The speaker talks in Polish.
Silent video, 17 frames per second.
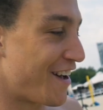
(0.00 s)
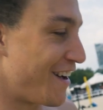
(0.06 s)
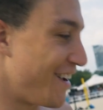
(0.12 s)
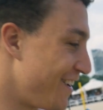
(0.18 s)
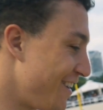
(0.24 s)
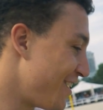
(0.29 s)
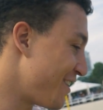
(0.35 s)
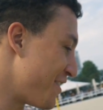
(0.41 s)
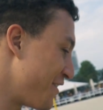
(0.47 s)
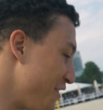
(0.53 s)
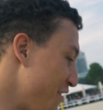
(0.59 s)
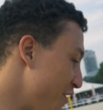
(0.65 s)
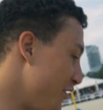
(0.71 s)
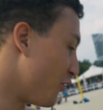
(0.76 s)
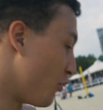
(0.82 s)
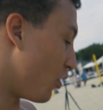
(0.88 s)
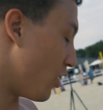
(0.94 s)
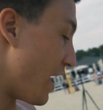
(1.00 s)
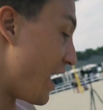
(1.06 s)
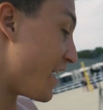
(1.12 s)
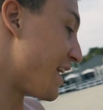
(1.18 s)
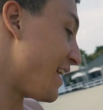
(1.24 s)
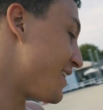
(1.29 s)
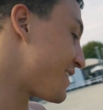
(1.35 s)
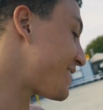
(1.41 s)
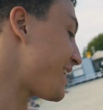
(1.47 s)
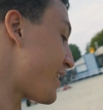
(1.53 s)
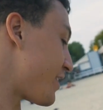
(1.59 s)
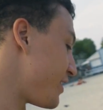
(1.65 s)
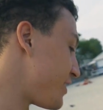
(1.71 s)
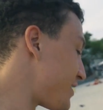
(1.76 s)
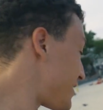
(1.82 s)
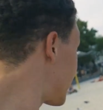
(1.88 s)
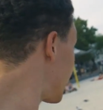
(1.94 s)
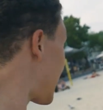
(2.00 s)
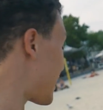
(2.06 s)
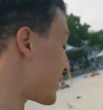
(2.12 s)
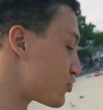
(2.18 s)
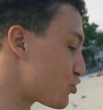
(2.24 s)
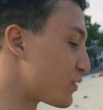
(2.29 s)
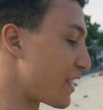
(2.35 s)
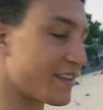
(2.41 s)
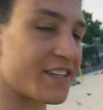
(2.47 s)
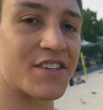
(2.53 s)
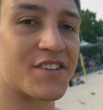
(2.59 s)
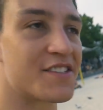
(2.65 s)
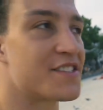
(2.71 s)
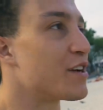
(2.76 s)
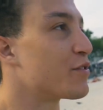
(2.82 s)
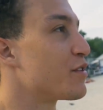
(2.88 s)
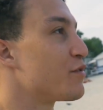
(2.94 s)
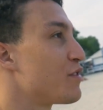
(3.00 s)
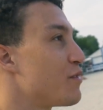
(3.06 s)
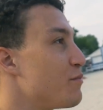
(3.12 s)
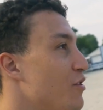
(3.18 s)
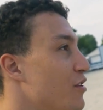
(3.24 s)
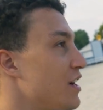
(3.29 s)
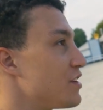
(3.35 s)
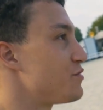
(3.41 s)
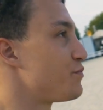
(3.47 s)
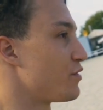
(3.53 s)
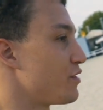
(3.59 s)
E, ej, ale stary, ta dziura też jest całkiem głęboka, ci